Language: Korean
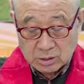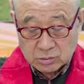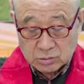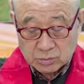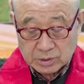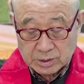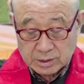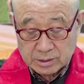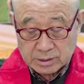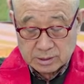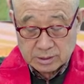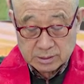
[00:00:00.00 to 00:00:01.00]

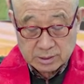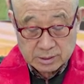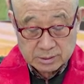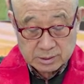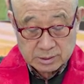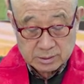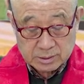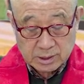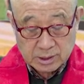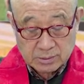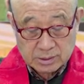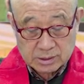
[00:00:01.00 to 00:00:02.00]
주변에는 여러 개의
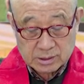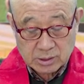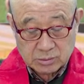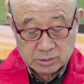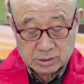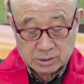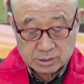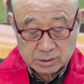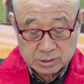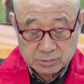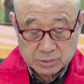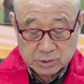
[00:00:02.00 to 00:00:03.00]
테라와다 사원이
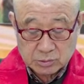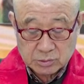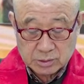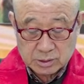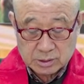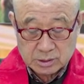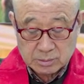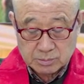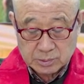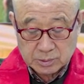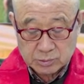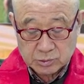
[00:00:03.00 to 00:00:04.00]
있어서 비구들이
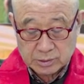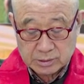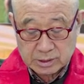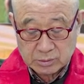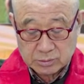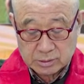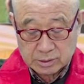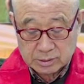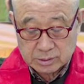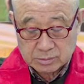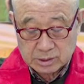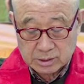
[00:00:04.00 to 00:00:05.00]
전법 수행을 하고
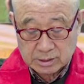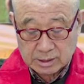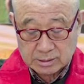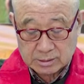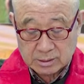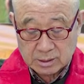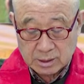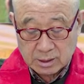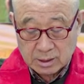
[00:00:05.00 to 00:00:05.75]
있었습니다. 나는